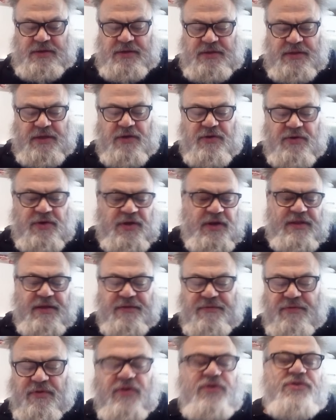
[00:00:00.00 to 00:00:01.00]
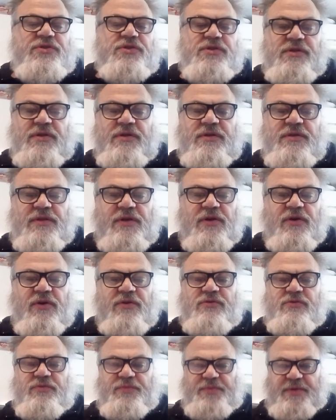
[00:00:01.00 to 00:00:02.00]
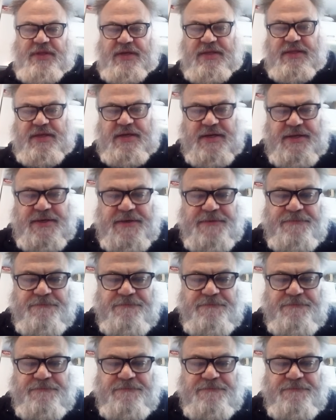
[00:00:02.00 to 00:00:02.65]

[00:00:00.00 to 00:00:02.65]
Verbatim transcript: tego ile tam wchodzi tych osób i tak dalej.